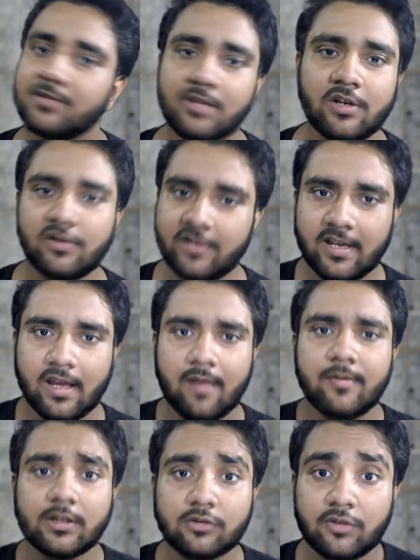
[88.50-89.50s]
चलो ठीक है
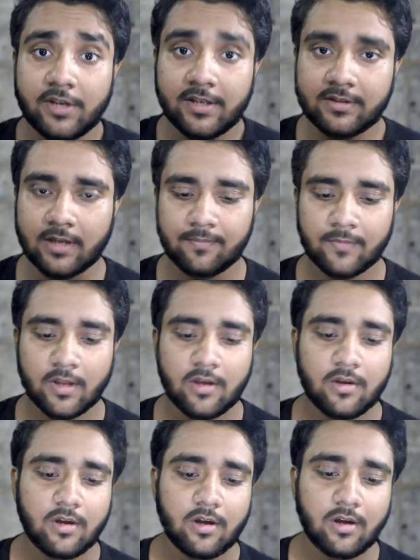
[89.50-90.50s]
अभी तक तो ठीक था
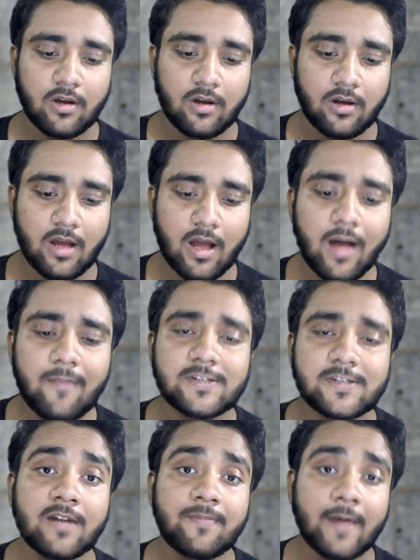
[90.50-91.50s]
अब
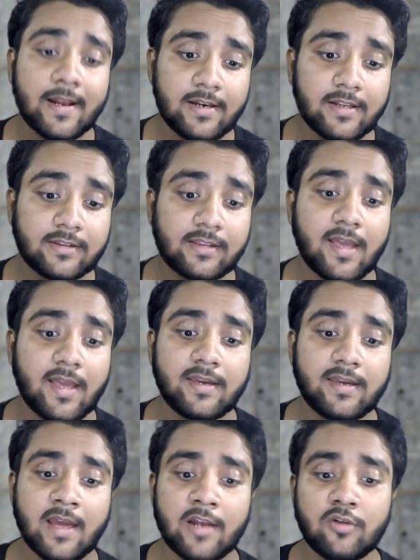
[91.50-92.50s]
सर पहले लिखते हैं
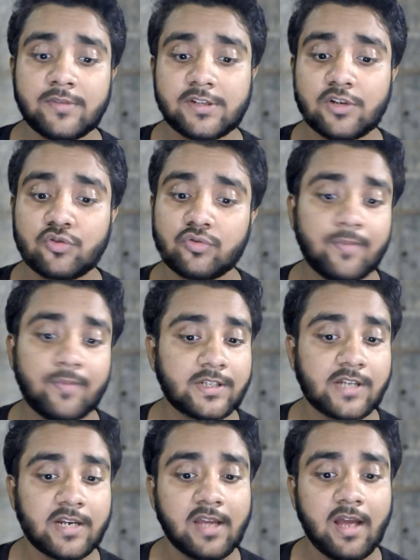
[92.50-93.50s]
कि हेलो मिस्टर सुदीप
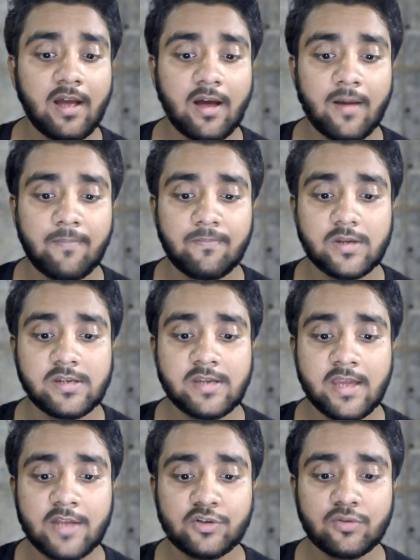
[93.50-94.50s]
भट्टाचार्य अब
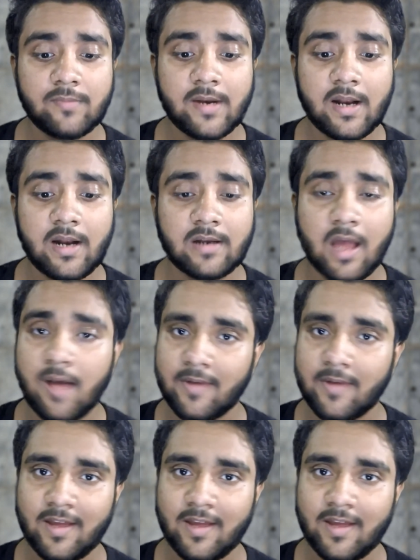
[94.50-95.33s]
ये जो मेरा नाम